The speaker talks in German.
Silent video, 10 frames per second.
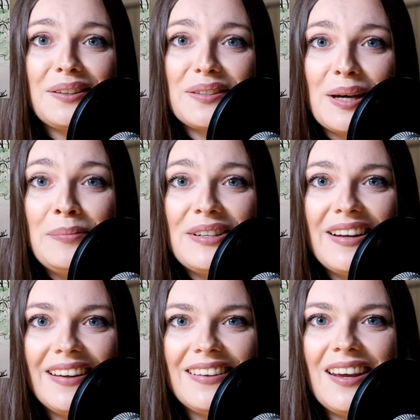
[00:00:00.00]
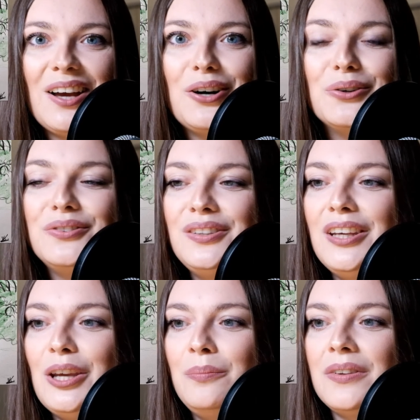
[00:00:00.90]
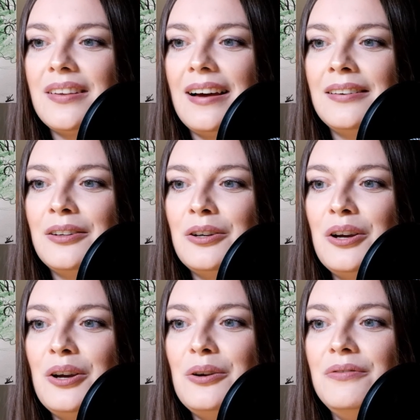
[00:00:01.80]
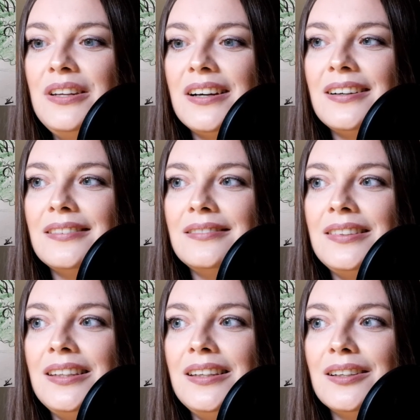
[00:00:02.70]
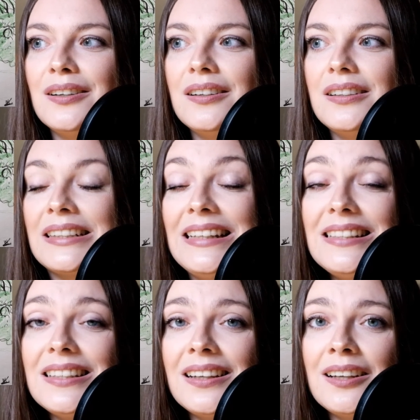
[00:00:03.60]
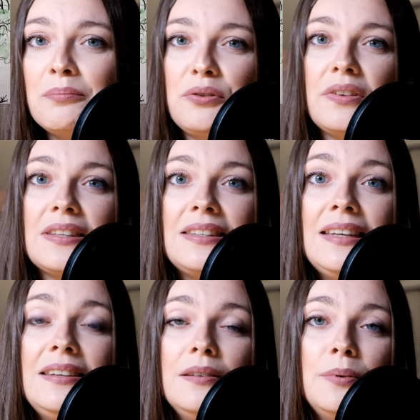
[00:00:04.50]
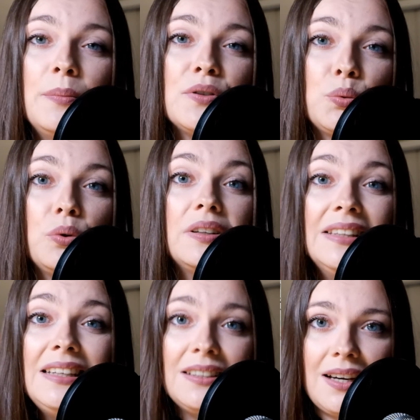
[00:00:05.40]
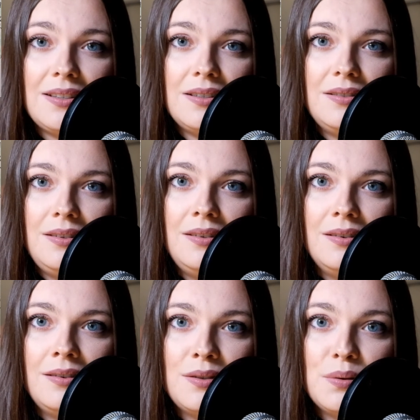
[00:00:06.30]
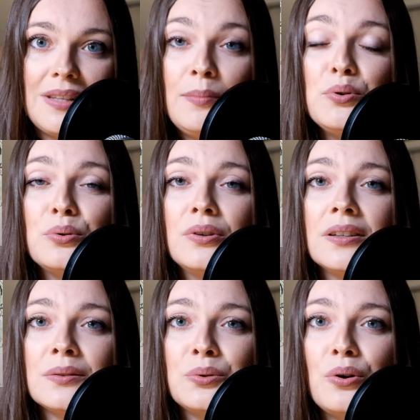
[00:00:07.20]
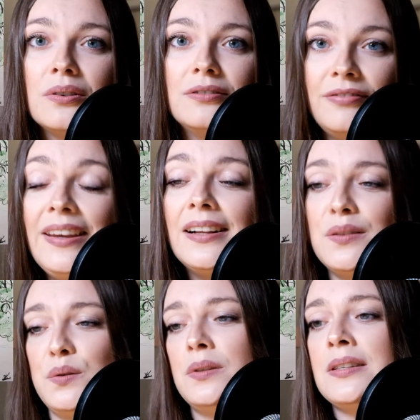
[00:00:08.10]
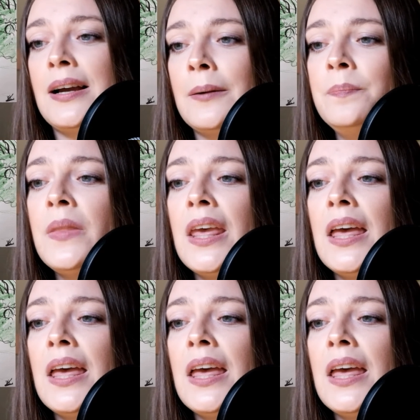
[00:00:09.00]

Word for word: gesammelt hat und die eben jetzt gerade wieder die richtigen, beziehungsweise die, die die Person noch nicht hat, die äh, zur Sammlung also noch fehlen sozusagen,